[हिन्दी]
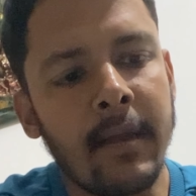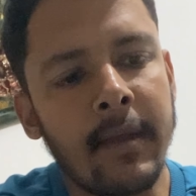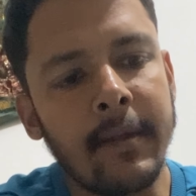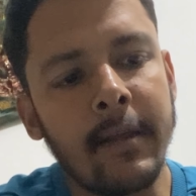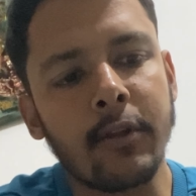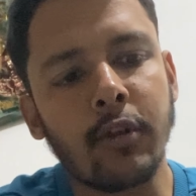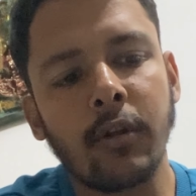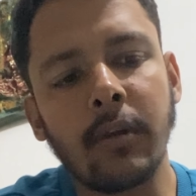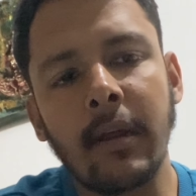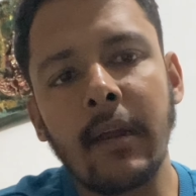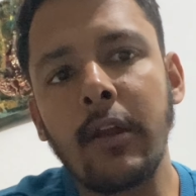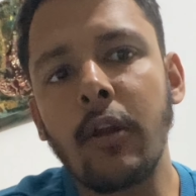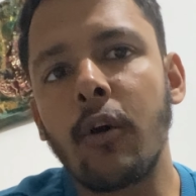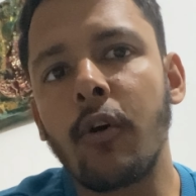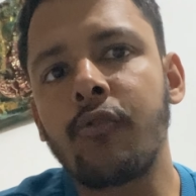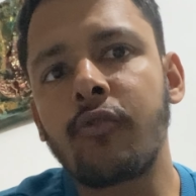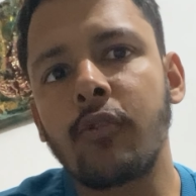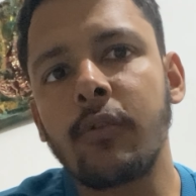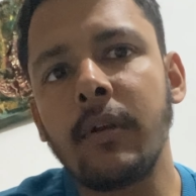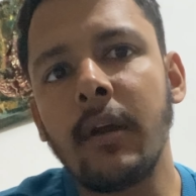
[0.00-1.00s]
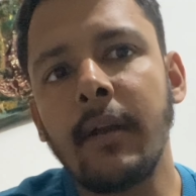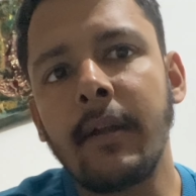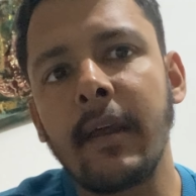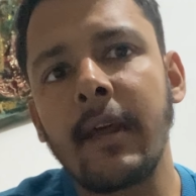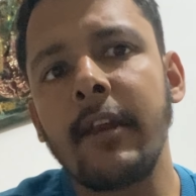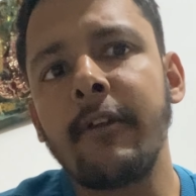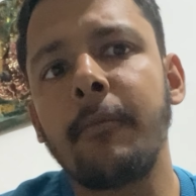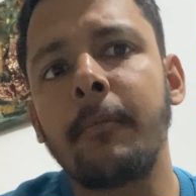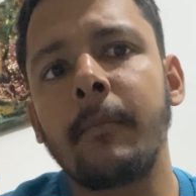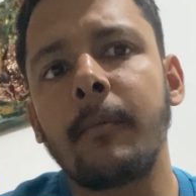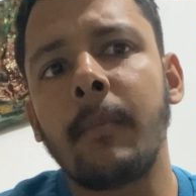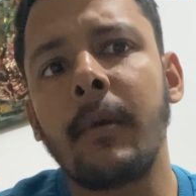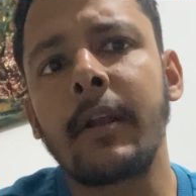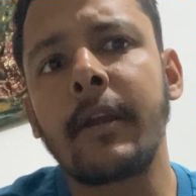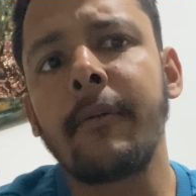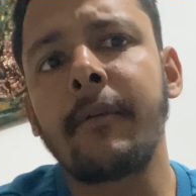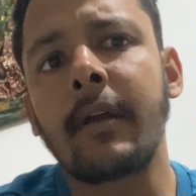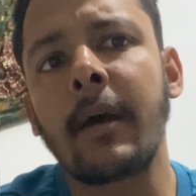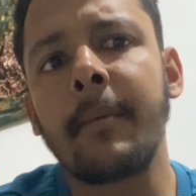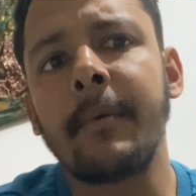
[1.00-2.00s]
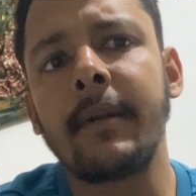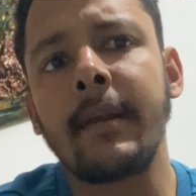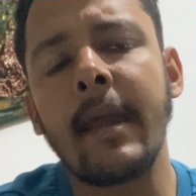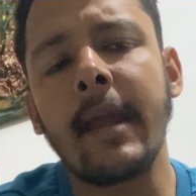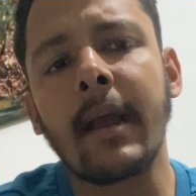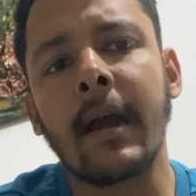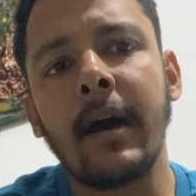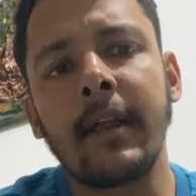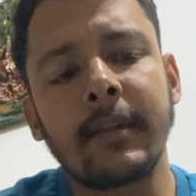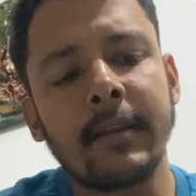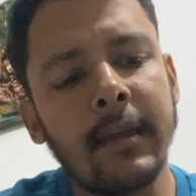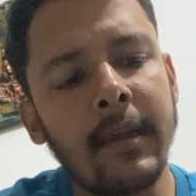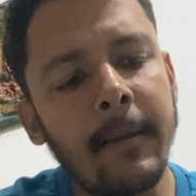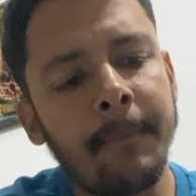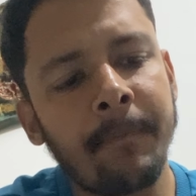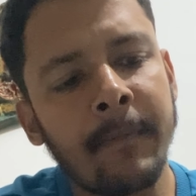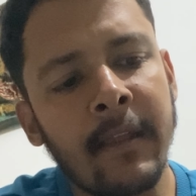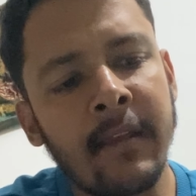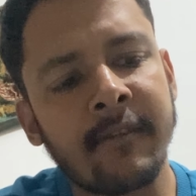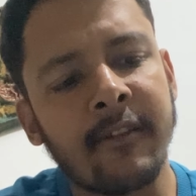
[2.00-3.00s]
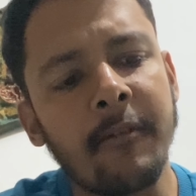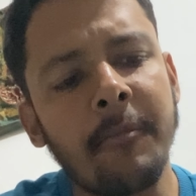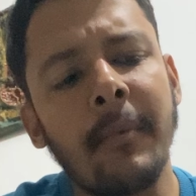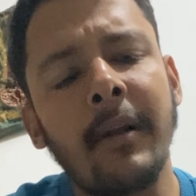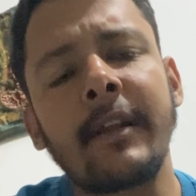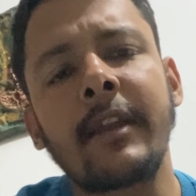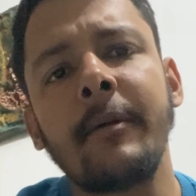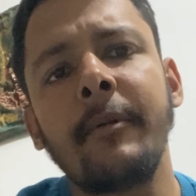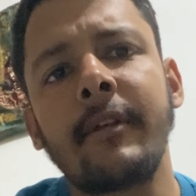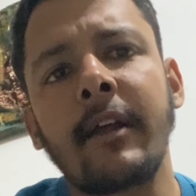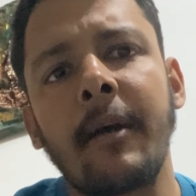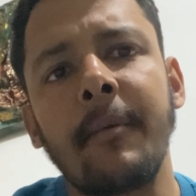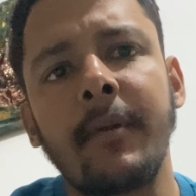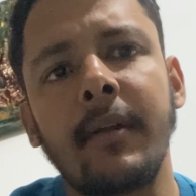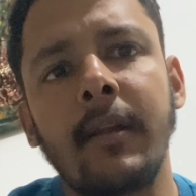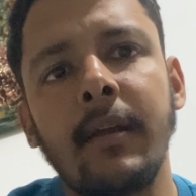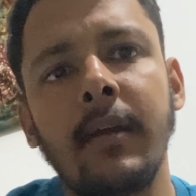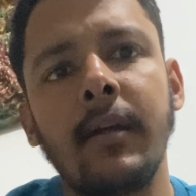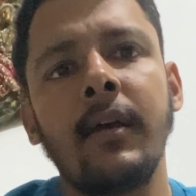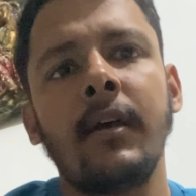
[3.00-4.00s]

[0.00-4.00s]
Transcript: ये तो नई लॉन्च हुई है डेली मल्टी विटामिन एक आती है सिर्फ मल्टी विटामिन